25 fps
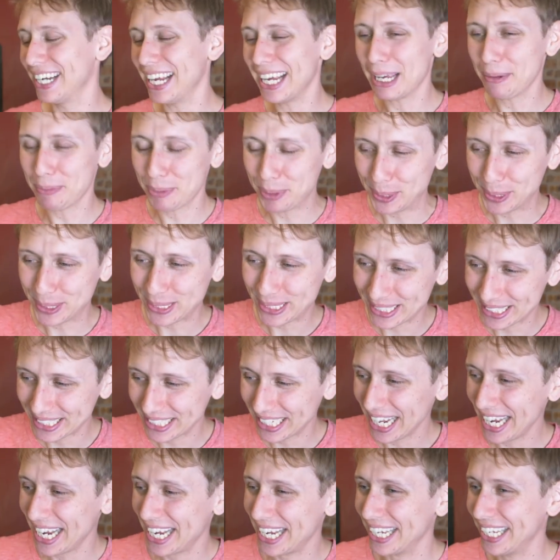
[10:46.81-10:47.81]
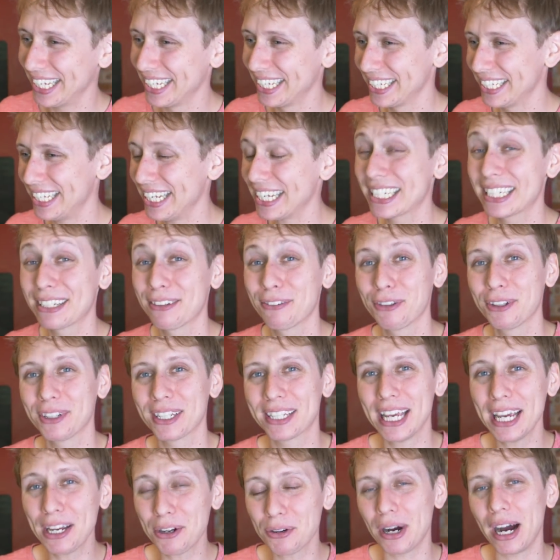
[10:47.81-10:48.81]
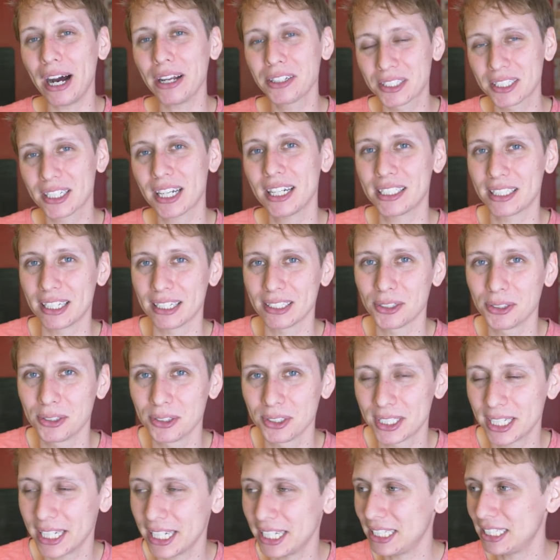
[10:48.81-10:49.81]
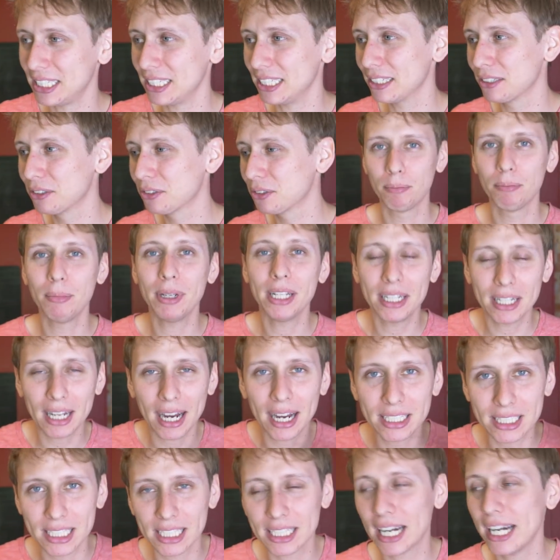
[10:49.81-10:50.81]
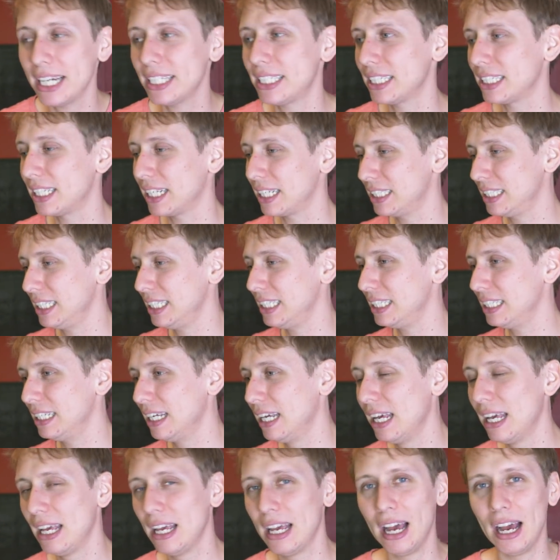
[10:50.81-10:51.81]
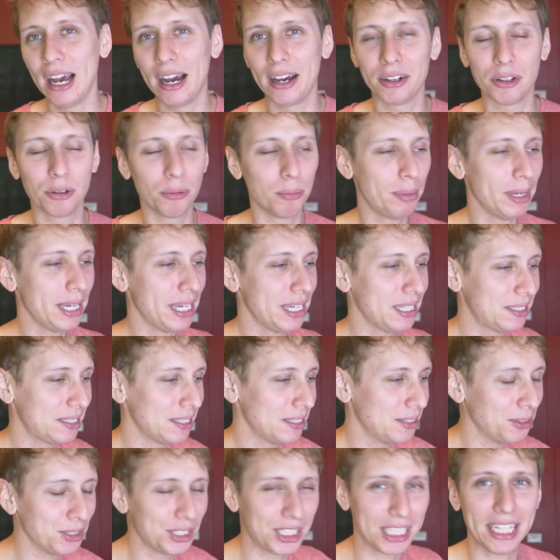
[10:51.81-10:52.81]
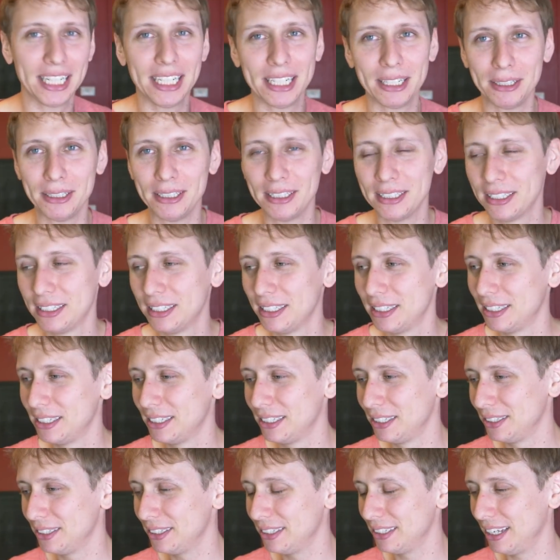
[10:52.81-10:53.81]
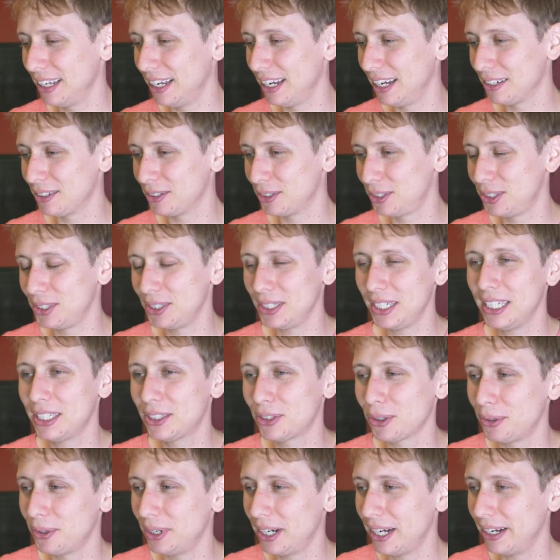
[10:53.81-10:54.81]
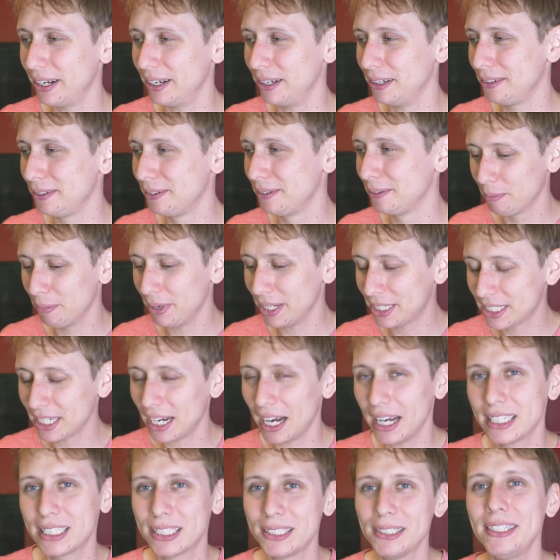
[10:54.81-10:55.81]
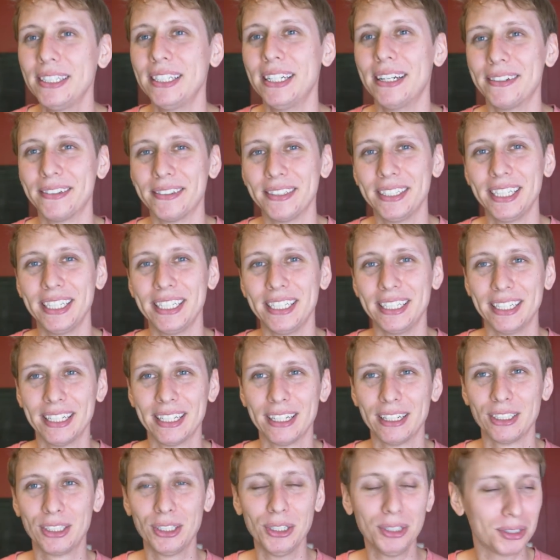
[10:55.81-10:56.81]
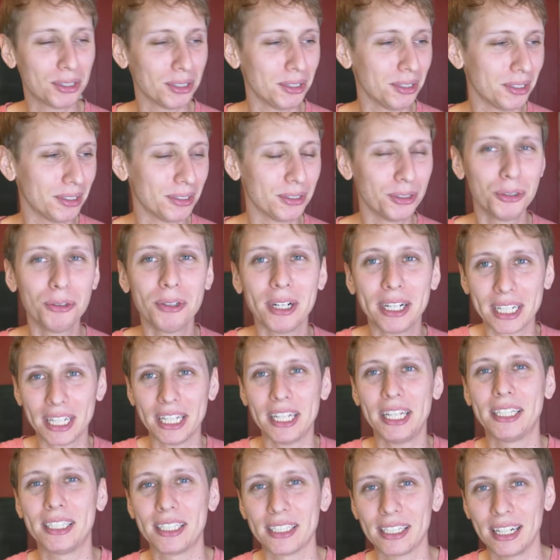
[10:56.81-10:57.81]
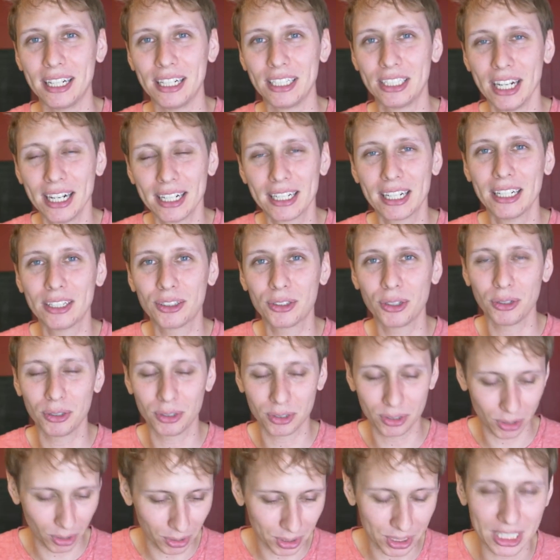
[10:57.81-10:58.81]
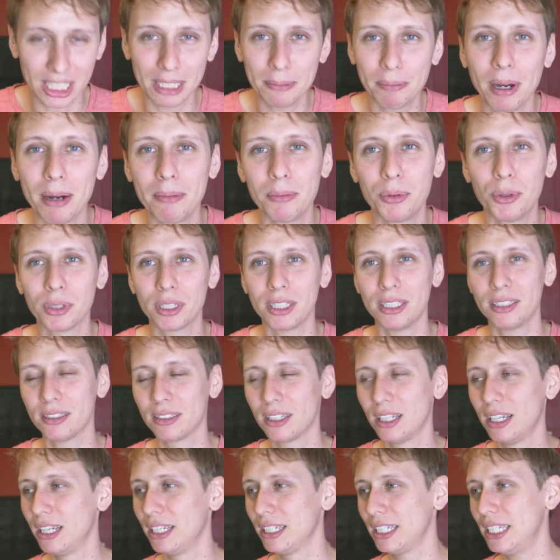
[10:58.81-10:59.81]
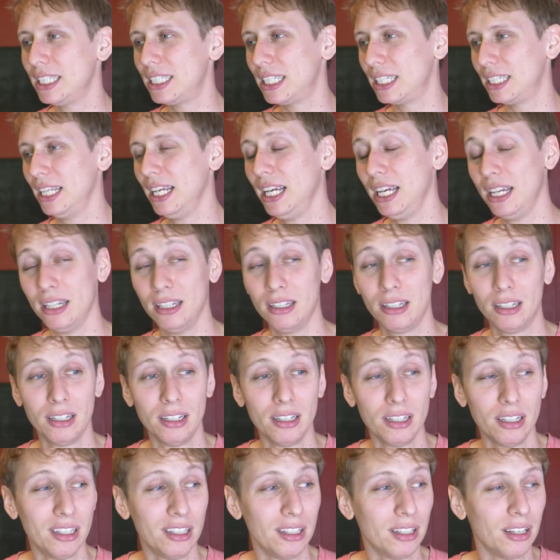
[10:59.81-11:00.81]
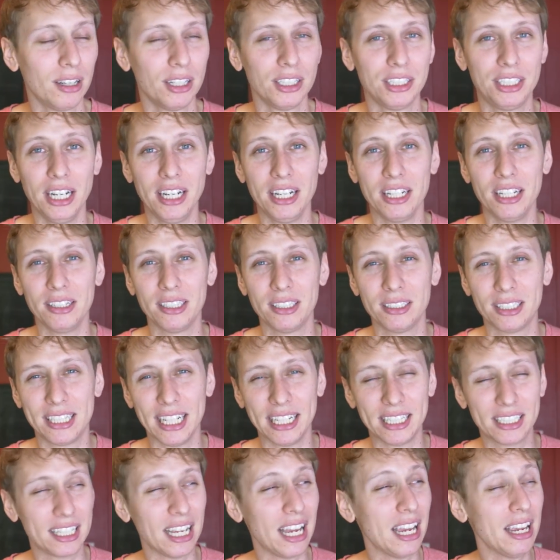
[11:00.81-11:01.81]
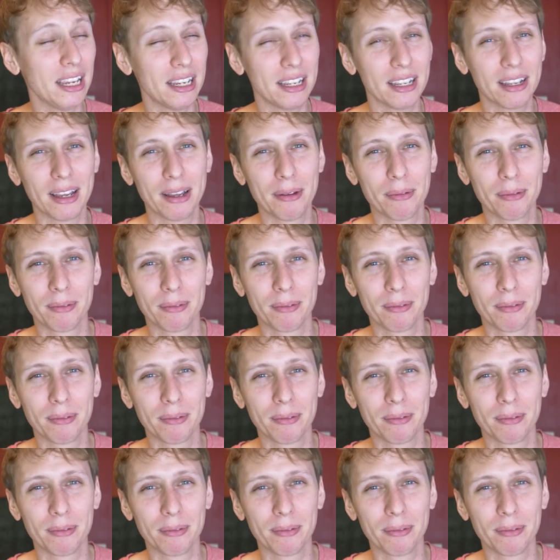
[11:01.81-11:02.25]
ライブしてで結構暑かったそのステージみんな汗かいてたしあのベースのジェリーあのちい人はめっちゃ暑いなのにずっと上着着てたジャケットとジーパンも着ててジェリー絶対